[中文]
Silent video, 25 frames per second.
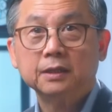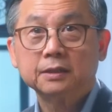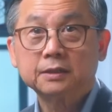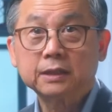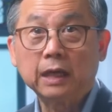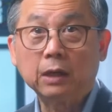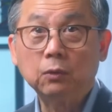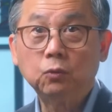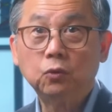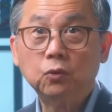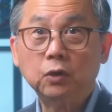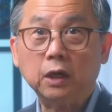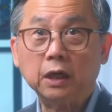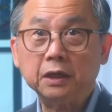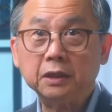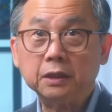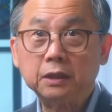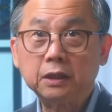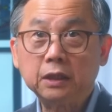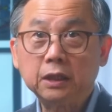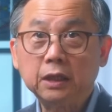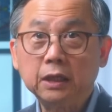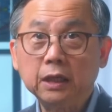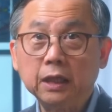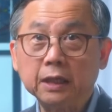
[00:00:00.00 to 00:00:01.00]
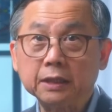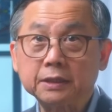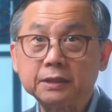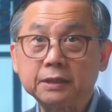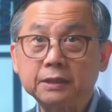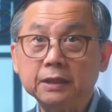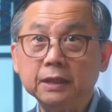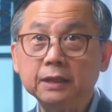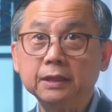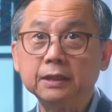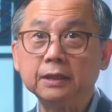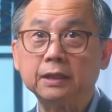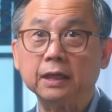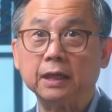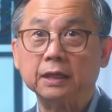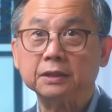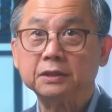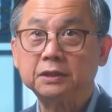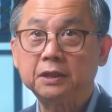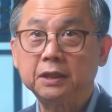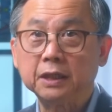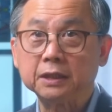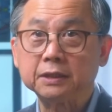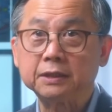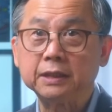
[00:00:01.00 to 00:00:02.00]
丈夫很贴心地
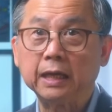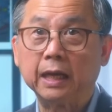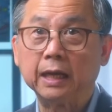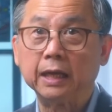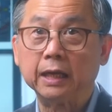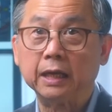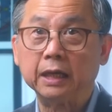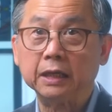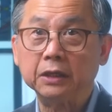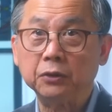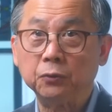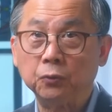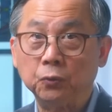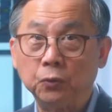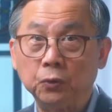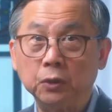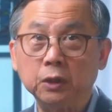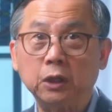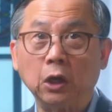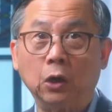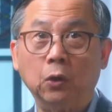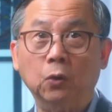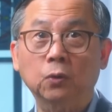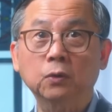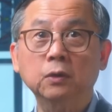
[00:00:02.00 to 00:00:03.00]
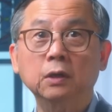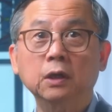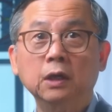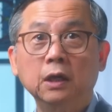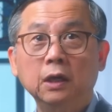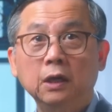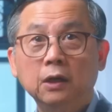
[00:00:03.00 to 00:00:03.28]
切下了鱼头，